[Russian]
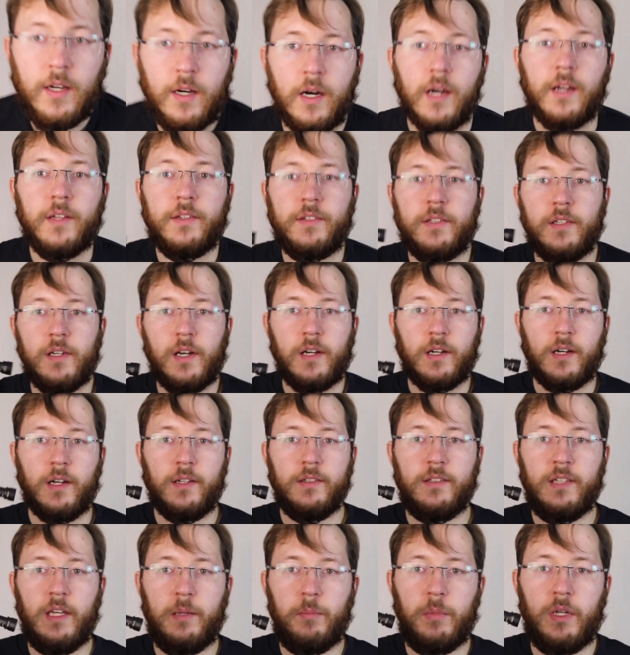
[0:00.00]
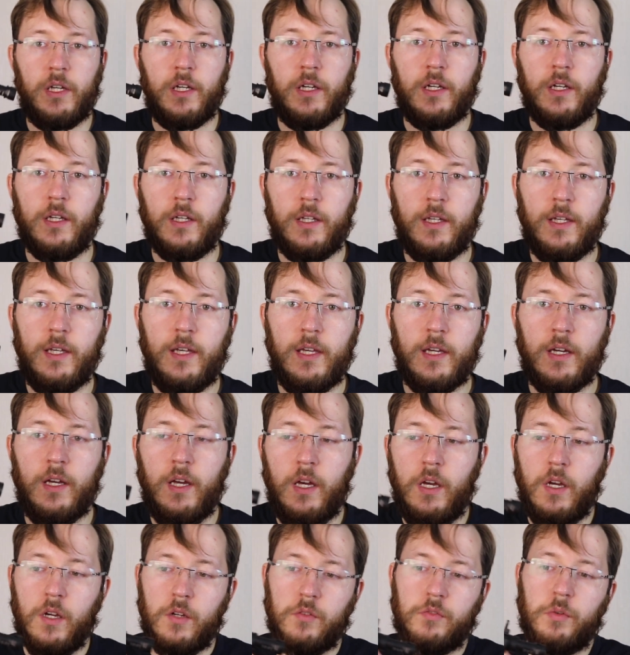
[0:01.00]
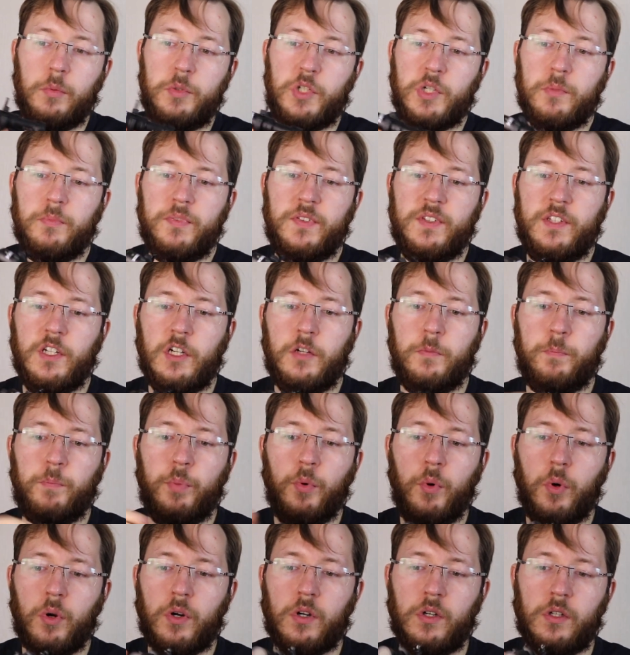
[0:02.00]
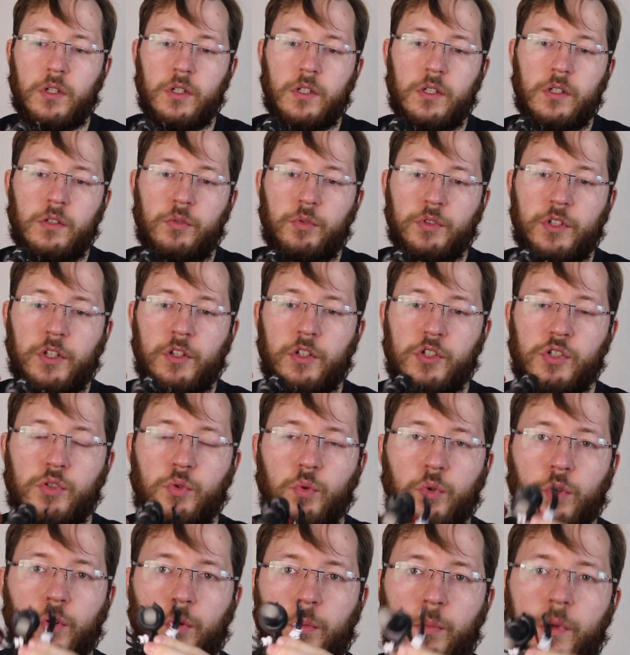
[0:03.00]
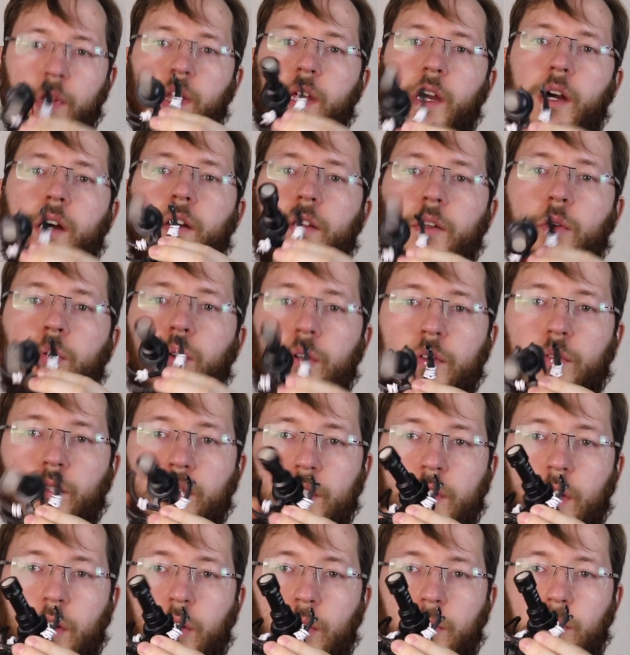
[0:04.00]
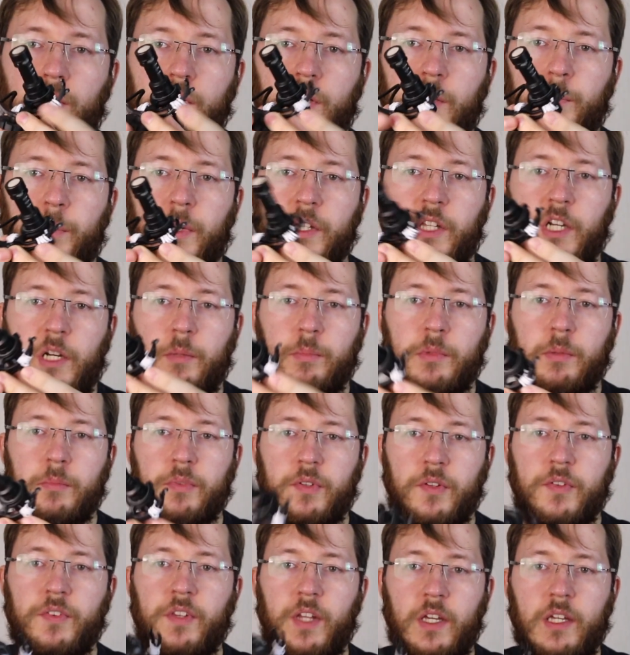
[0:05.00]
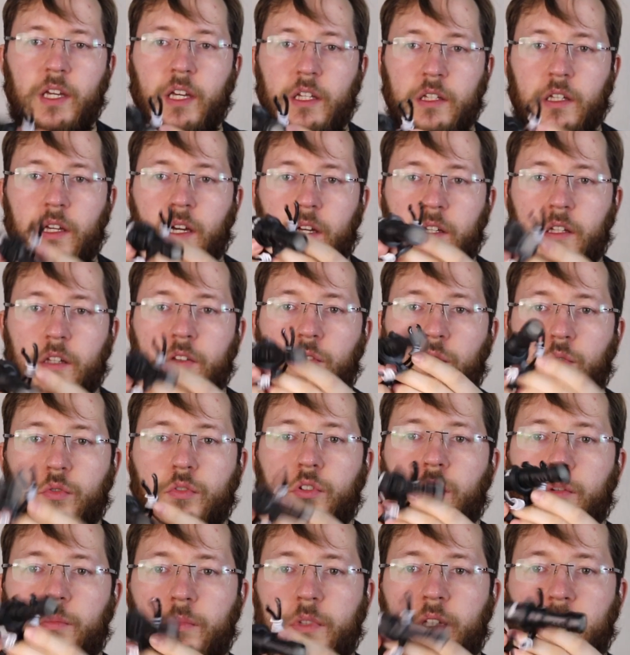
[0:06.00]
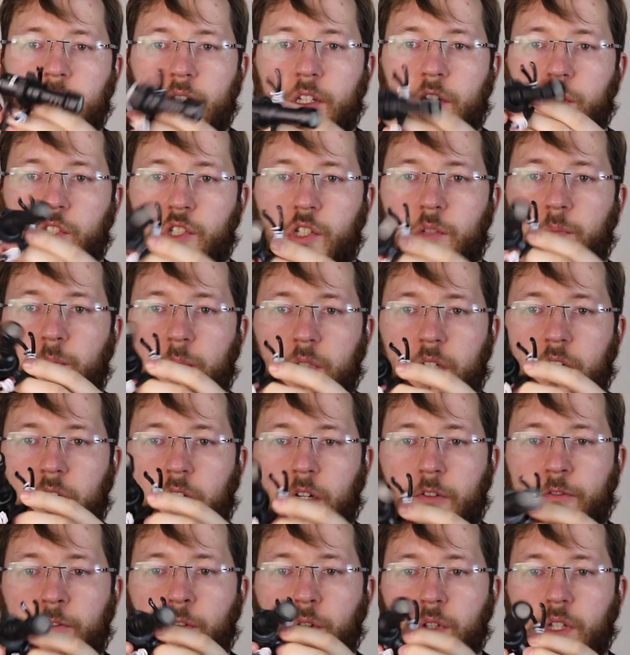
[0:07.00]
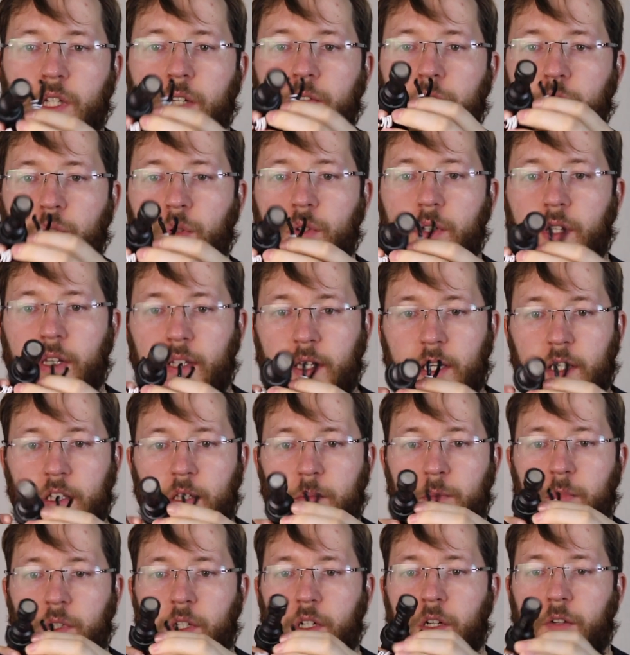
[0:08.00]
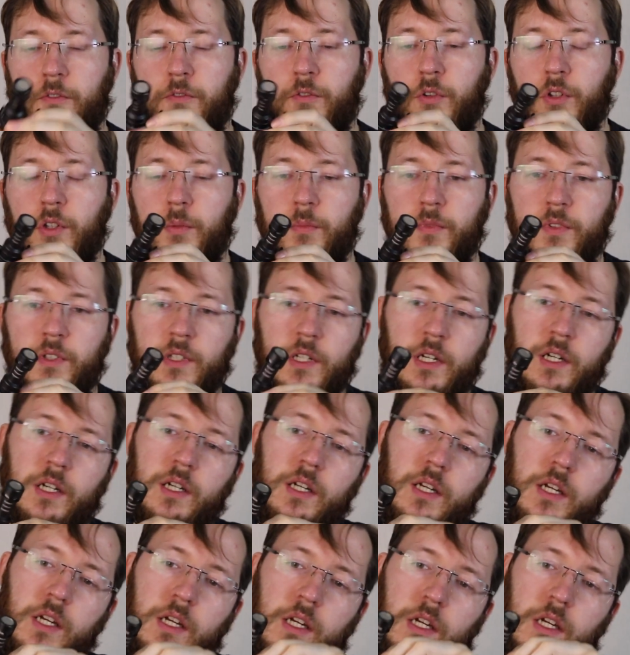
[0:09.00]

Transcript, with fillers: IT-академии. И, в общем, с тех пор а, вот эта штука у меня находится вот в таком вот непотребном состоянии, она толком не держит микрофон, и в итоге я этим микрофоном за